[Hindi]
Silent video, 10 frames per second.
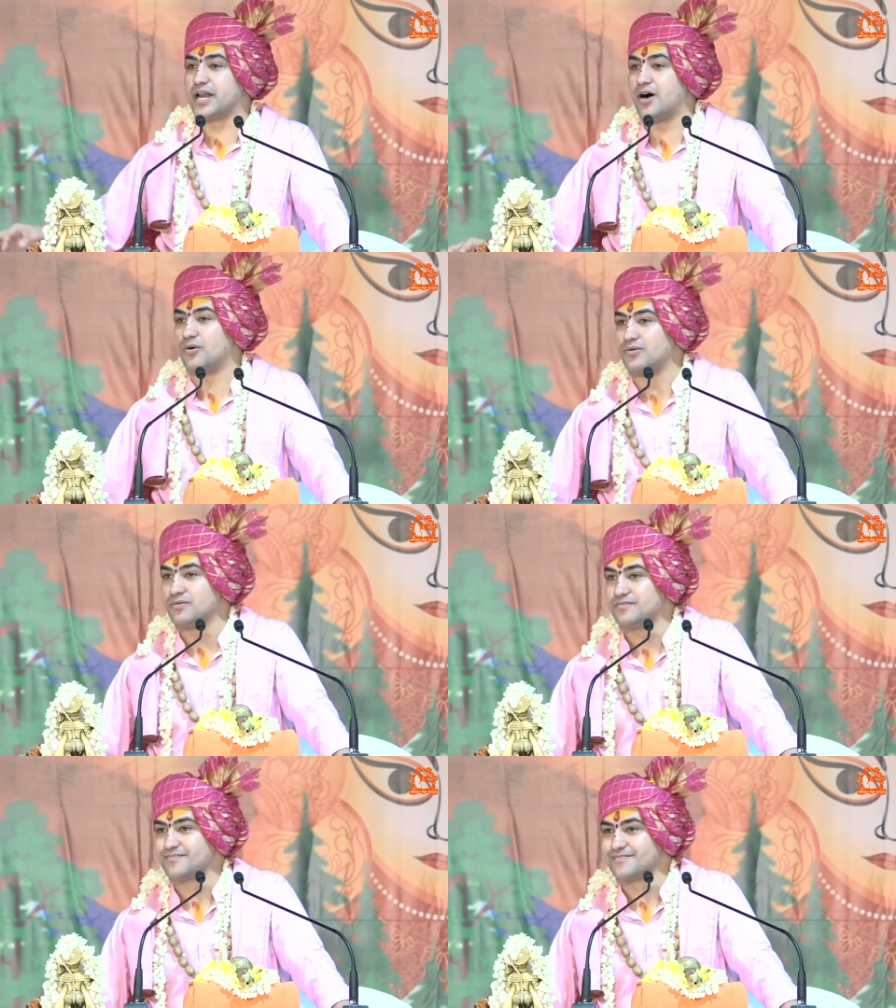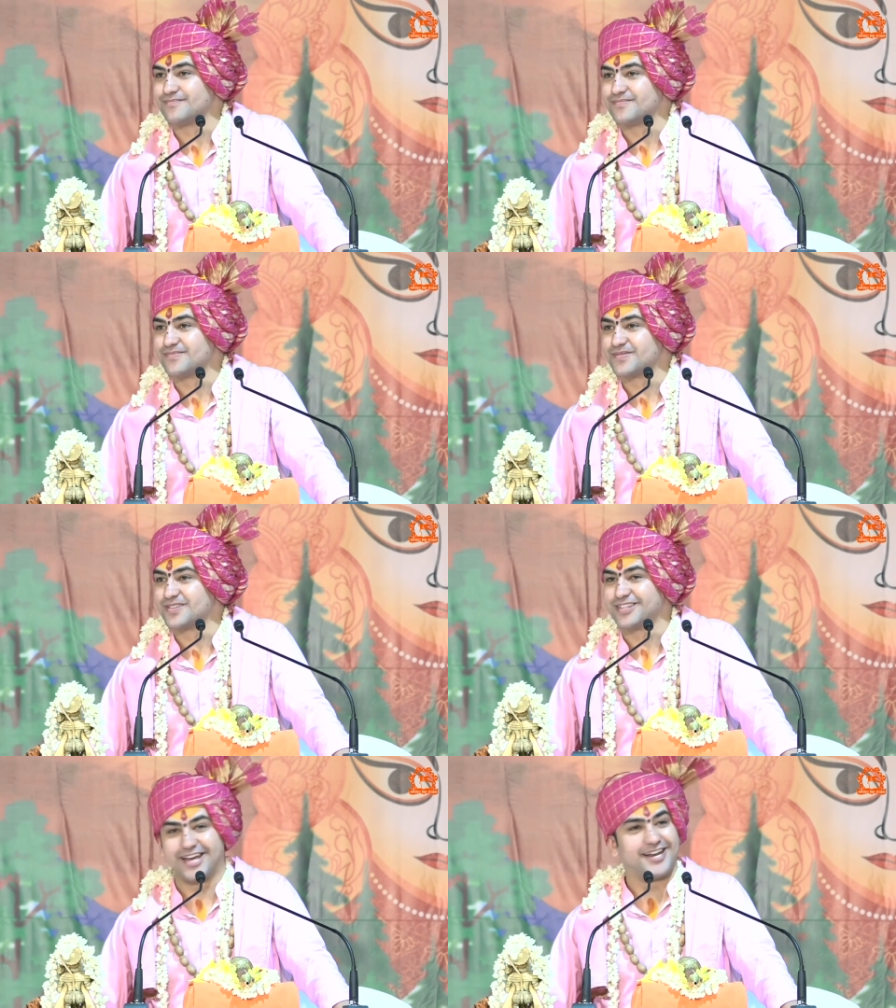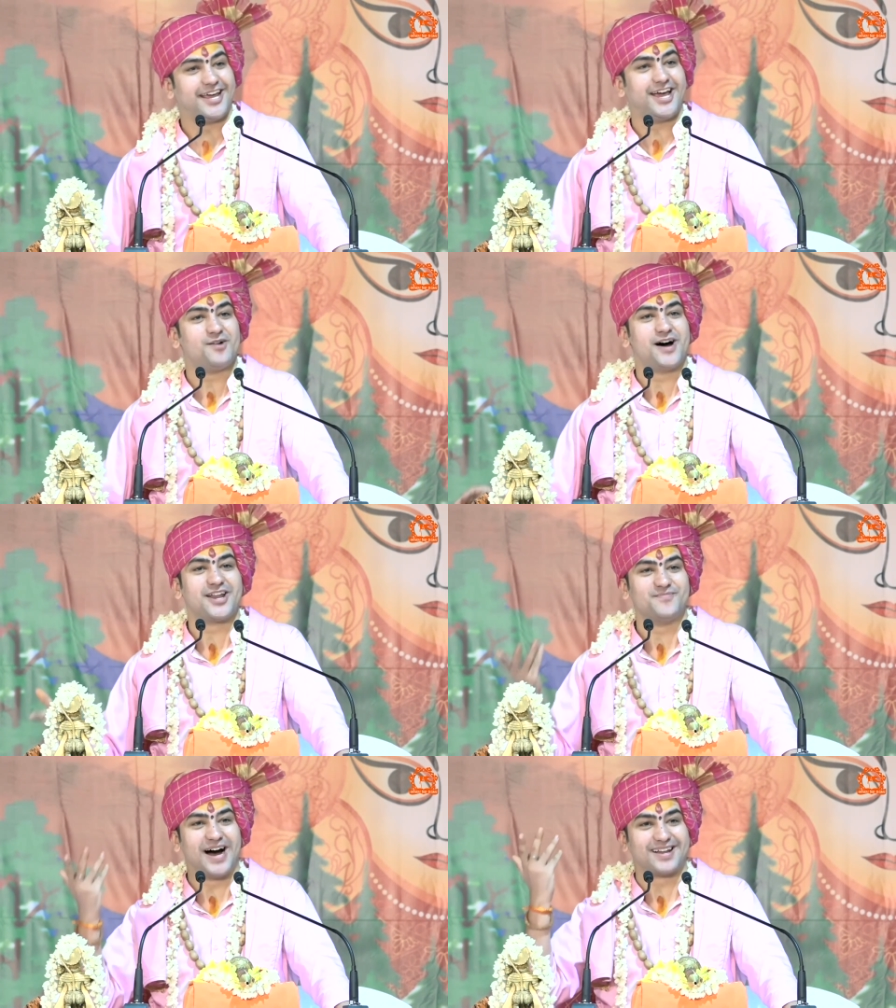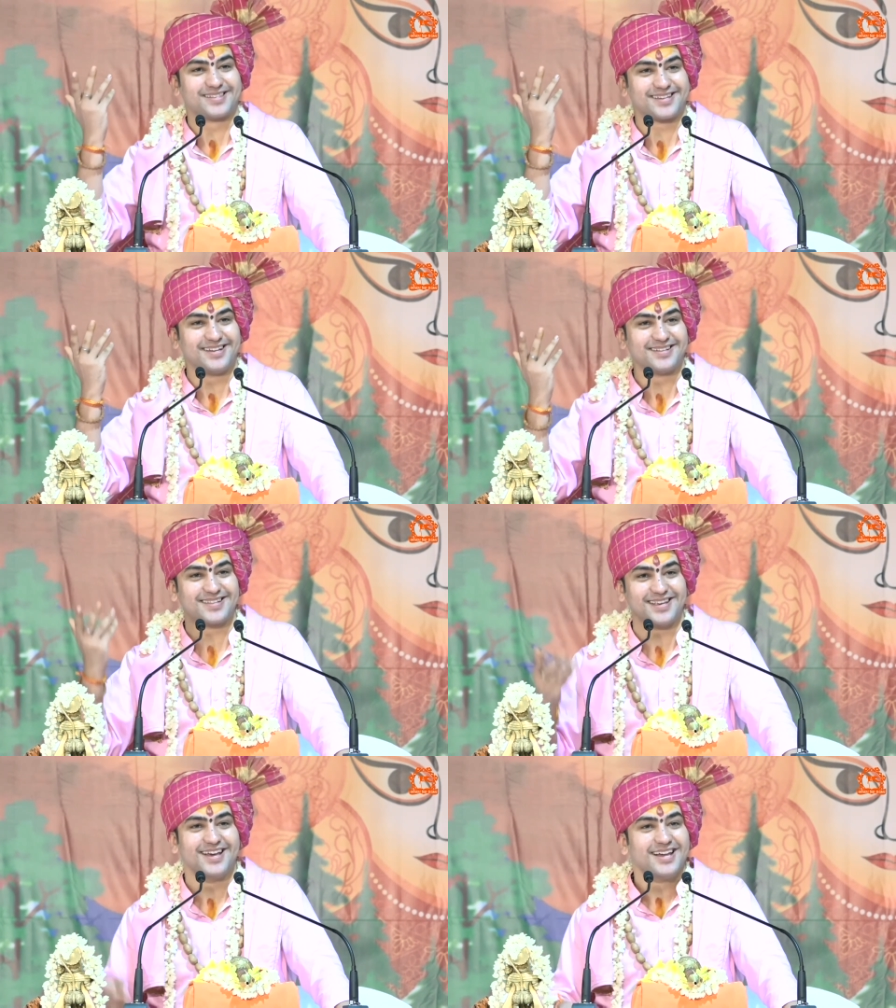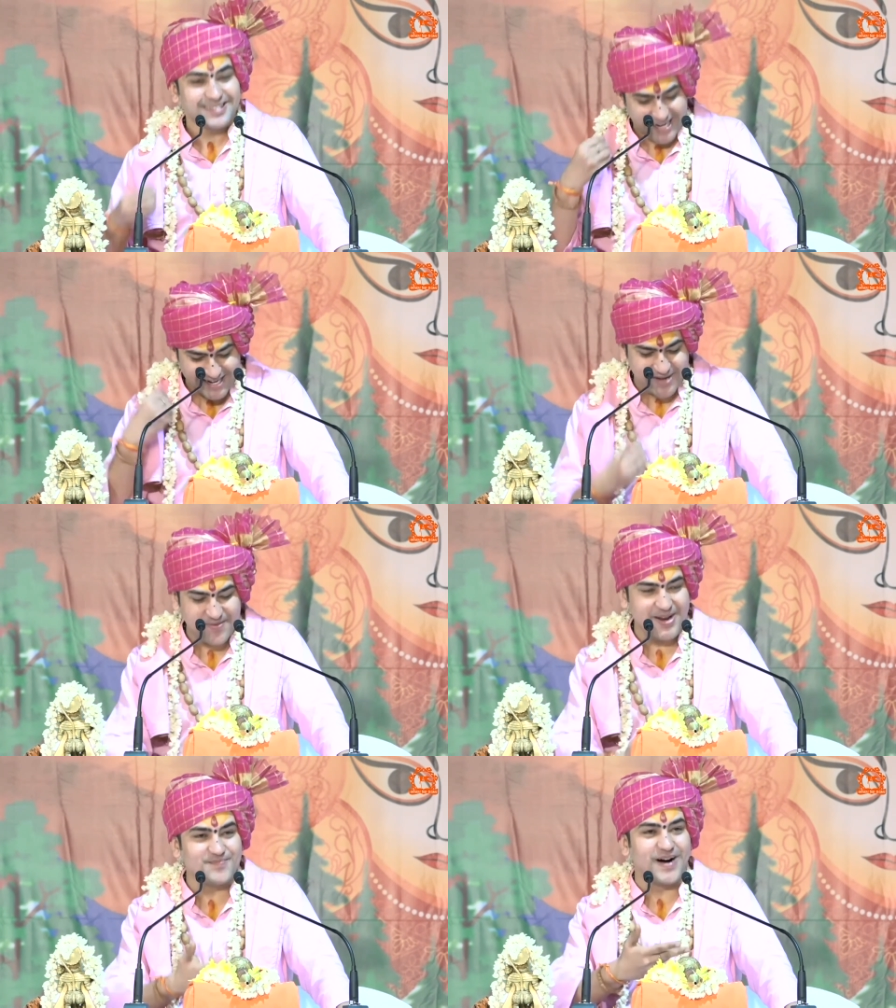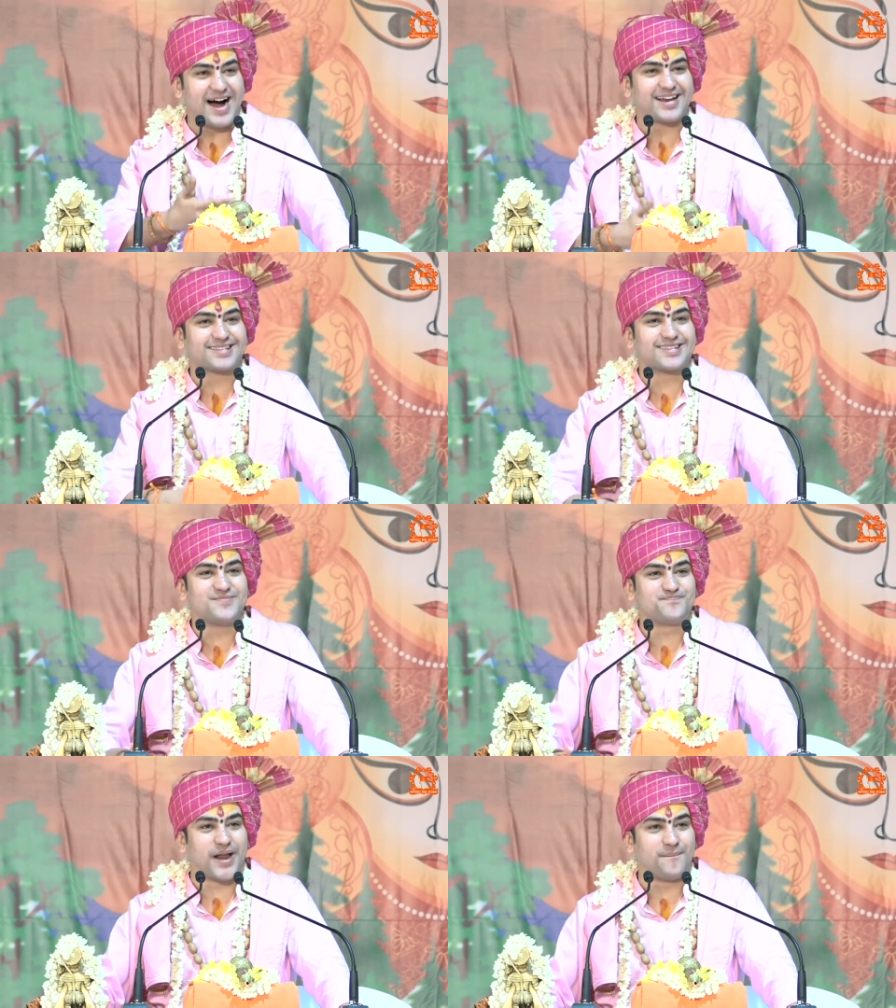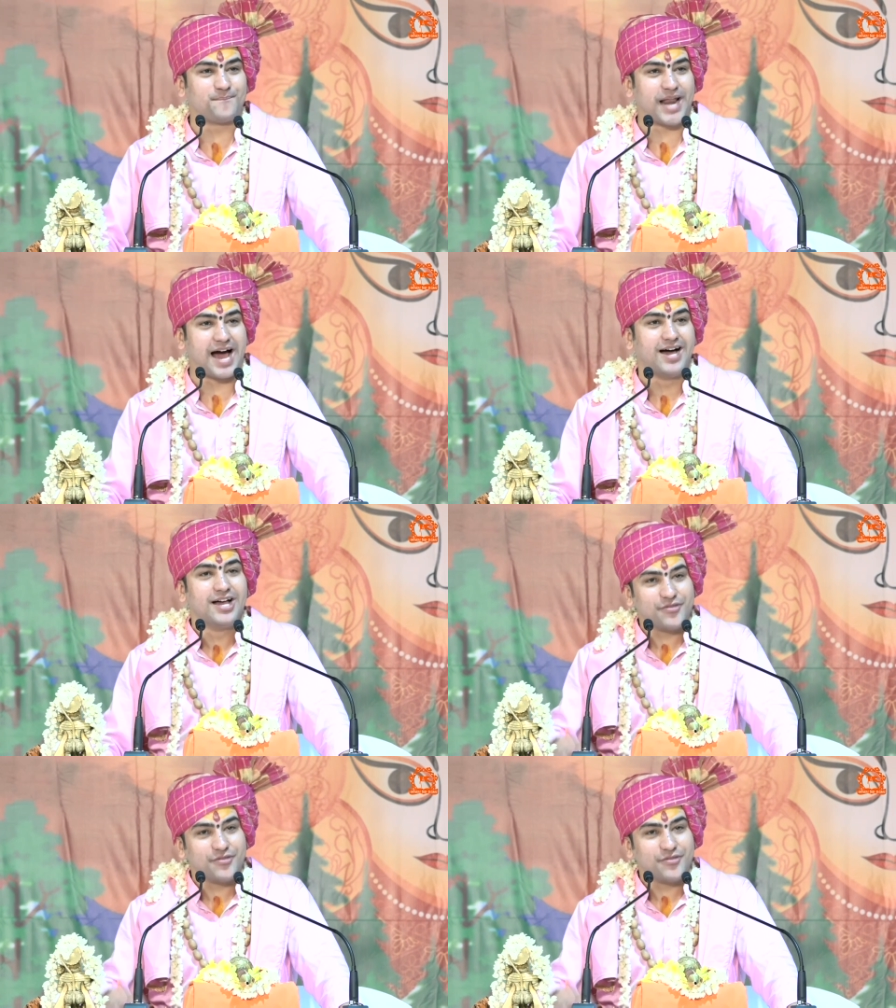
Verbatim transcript: बनाओ धन्य है हमारे भारत के ऋषि धन्य है मेरे भारत की परंपरा